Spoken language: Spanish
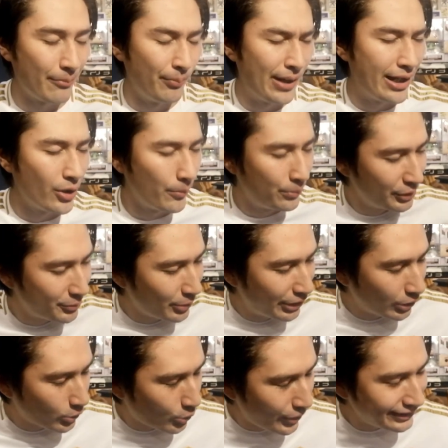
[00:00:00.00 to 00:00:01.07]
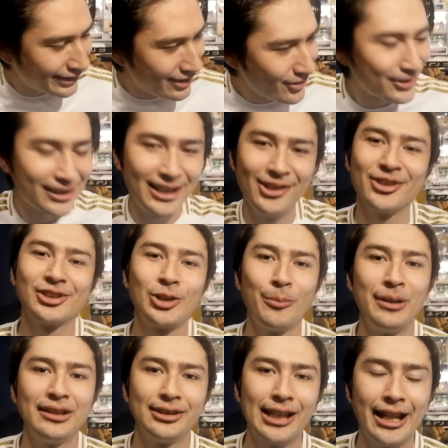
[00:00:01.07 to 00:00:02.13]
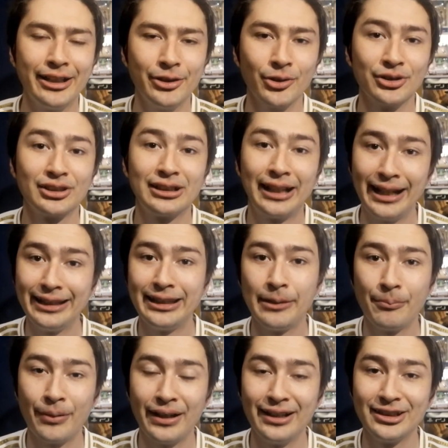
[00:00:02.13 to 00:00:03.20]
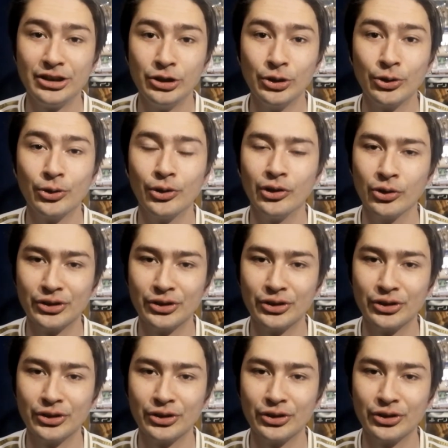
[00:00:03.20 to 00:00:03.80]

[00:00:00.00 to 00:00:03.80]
ya paro, pues bueno, cuéntanos en los comentarios qué te pareció